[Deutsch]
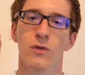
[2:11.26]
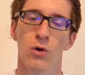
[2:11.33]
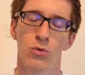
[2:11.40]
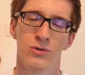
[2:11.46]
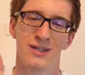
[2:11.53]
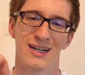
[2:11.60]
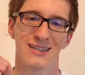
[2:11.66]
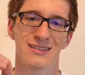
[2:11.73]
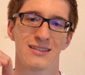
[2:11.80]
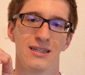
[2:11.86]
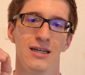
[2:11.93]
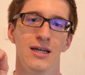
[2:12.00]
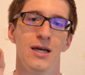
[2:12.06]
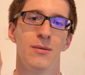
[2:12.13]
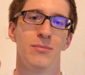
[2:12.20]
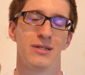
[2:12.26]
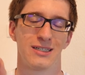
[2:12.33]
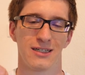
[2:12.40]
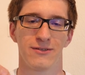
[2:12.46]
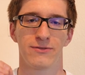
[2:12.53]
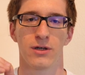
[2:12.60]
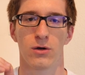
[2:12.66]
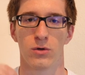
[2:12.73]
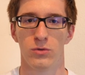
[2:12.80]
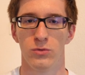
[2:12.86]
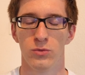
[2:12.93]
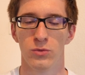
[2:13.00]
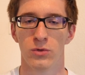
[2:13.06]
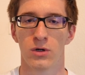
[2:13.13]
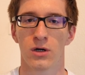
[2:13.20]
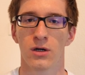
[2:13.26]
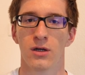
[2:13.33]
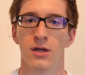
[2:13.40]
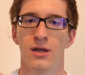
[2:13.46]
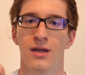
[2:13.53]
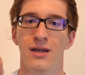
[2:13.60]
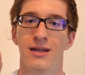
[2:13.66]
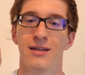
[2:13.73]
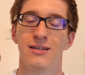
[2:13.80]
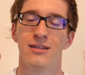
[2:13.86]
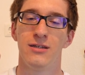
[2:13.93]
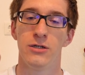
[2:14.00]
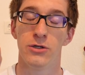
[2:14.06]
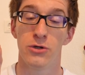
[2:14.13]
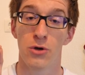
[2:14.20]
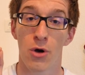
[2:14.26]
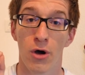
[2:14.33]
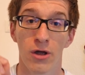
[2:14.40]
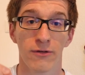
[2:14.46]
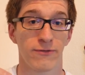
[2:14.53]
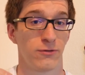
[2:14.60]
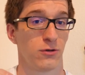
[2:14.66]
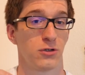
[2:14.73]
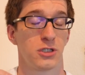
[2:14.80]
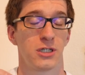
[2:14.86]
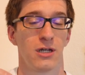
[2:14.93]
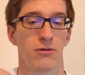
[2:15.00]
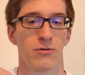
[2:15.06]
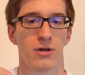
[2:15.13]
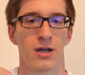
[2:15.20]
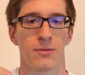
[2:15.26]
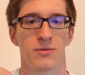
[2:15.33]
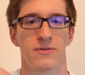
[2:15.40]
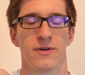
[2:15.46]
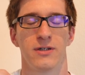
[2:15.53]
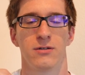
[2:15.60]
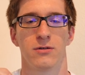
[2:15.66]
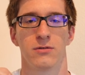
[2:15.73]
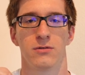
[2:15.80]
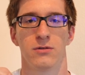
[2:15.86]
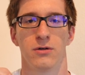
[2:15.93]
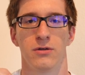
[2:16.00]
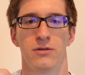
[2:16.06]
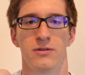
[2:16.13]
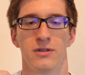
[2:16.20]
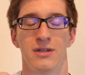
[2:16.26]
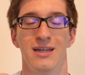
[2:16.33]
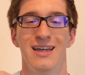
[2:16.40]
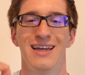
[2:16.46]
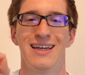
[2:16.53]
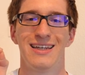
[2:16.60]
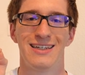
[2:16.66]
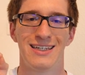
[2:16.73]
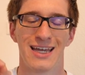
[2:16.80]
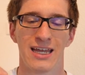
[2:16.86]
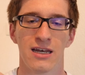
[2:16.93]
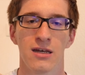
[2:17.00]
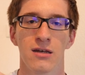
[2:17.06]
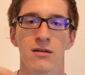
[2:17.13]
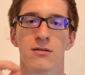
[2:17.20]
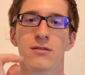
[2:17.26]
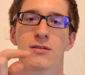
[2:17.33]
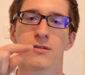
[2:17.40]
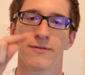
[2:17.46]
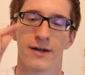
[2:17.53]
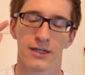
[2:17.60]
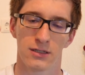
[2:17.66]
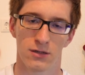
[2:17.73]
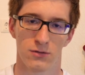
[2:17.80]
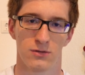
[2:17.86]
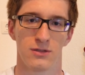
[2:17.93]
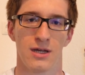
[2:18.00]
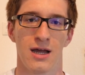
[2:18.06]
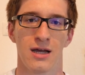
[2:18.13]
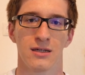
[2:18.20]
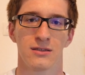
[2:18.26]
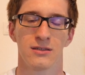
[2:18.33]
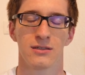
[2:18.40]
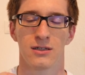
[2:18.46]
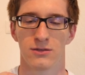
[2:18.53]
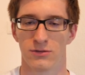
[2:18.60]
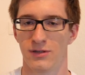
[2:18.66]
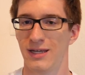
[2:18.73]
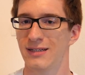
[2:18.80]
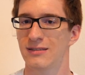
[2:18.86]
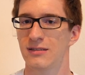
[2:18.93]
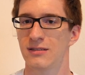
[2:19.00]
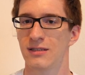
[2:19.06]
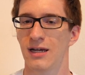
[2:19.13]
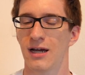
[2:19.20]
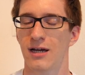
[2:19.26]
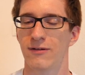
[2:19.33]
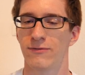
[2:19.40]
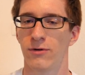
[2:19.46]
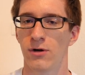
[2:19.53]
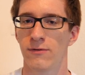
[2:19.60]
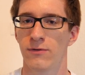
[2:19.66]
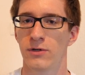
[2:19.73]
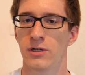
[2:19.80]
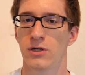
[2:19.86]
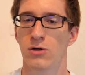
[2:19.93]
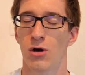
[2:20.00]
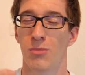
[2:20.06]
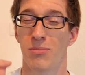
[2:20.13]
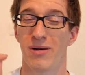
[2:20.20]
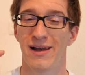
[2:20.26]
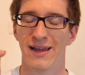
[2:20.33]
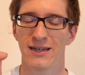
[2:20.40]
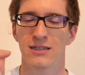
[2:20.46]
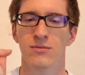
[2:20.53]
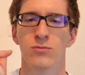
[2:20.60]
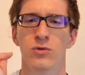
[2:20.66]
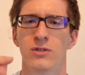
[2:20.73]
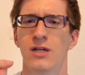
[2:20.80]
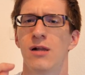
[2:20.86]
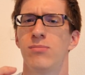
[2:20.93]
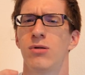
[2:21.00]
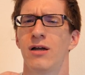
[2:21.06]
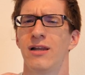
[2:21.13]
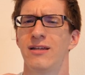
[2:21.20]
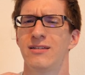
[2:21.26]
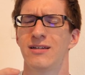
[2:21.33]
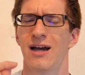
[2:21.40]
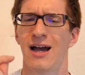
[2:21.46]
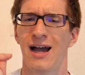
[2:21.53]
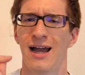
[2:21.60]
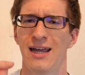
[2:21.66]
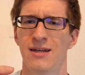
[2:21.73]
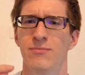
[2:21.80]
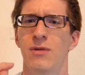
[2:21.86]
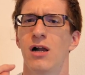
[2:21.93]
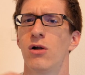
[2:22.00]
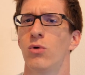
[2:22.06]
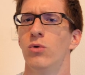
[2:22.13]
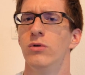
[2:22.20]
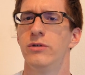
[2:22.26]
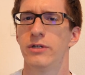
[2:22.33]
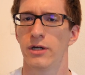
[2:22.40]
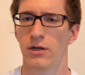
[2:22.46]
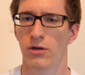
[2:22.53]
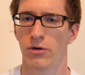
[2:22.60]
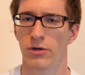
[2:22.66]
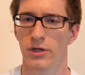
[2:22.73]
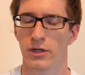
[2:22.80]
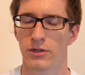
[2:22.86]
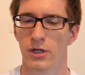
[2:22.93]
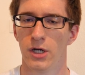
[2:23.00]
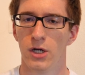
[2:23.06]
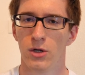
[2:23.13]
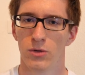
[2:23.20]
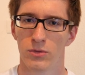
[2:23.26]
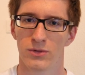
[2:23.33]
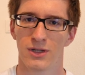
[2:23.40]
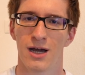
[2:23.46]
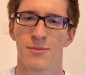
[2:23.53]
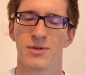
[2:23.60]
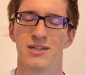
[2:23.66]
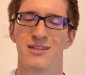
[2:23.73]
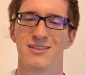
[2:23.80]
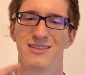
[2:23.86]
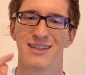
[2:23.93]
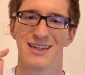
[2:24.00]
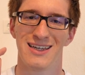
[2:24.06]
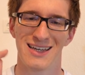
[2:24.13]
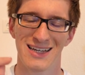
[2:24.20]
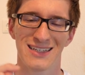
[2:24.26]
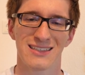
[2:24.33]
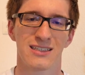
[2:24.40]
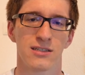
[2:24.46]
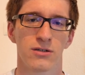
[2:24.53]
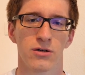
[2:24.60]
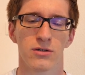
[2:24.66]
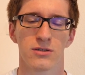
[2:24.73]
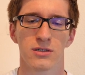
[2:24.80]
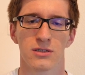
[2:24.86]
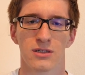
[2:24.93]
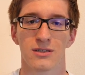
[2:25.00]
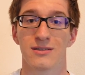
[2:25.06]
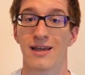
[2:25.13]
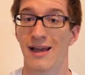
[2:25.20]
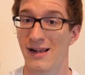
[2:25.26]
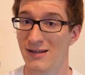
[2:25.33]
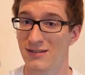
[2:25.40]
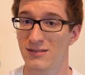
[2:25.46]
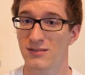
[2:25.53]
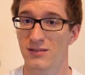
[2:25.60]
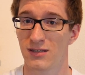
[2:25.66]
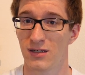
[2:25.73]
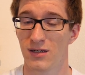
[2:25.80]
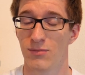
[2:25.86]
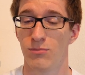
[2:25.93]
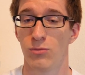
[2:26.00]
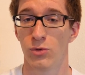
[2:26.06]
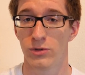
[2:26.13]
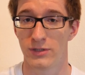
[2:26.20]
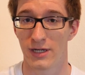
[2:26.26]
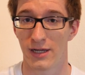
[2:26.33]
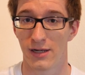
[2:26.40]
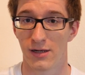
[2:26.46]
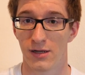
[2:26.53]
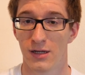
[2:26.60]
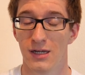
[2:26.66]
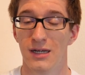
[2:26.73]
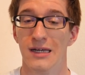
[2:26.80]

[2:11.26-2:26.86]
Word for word: Und das betrifft auch nur die Neuvorstellungen ab 2019. Denn 2018, also nächstes Jahr, hat Volvo die komplette Modellpalette einmal rund erneuert. Und damit ist der XC90 das älteste Modell.